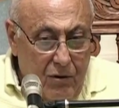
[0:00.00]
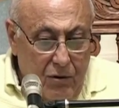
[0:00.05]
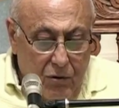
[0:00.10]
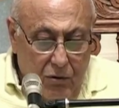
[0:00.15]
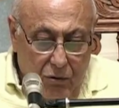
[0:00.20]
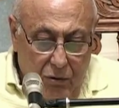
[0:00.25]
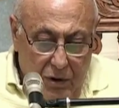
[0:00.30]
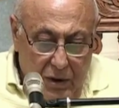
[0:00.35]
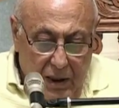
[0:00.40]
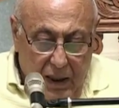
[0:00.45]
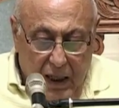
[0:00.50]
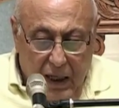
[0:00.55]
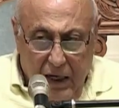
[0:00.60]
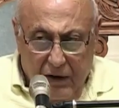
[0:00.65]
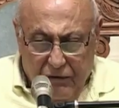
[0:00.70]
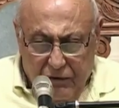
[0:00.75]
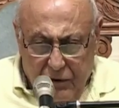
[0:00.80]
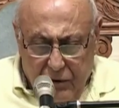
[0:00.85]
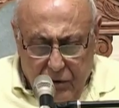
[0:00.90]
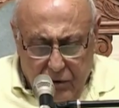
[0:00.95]

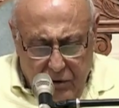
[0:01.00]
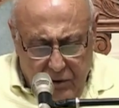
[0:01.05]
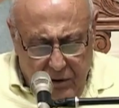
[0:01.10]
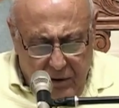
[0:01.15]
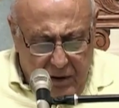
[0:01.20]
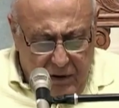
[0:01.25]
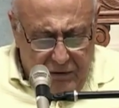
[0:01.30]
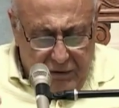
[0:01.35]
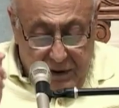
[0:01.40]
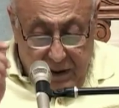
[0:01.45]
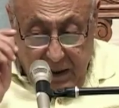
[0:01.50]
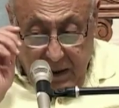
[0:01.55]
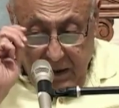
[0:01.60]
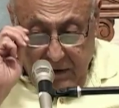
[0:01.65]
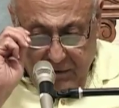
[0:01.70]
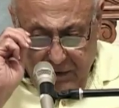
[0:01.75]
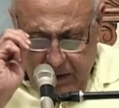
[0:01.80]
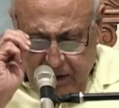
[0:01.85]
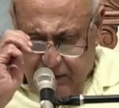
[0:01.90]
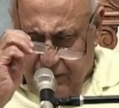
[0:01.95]
ونعرف انه افتكر
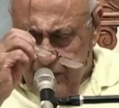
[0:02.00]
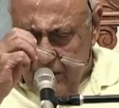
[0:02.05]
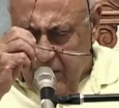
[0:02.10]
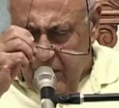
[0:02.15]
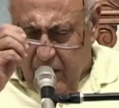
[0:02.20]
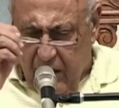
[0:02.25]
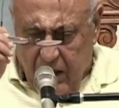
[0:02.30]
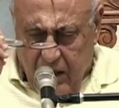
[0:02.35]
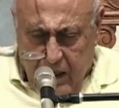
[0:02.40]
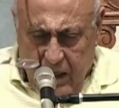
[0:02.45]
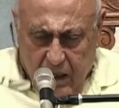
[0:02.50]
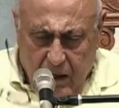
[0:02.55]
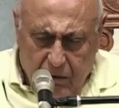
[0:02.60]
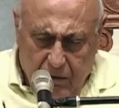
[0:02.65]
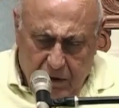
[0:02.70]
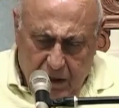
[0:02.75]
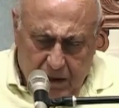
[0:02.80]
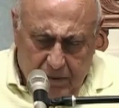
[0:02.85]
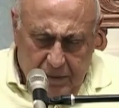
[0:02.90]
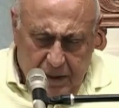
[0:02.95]
في سفر اخر او
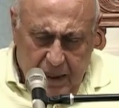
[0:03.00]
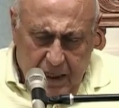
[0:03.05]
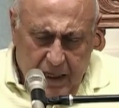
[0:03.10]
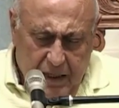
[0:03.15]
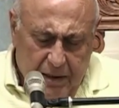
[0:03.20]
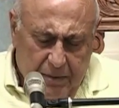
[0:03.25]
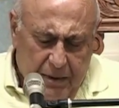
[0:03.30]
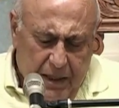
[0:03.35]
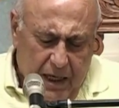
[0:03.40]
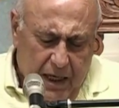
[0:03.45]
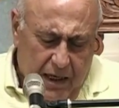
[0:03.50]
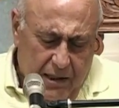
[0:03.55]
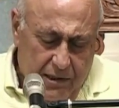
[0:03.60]
ارميا ارميا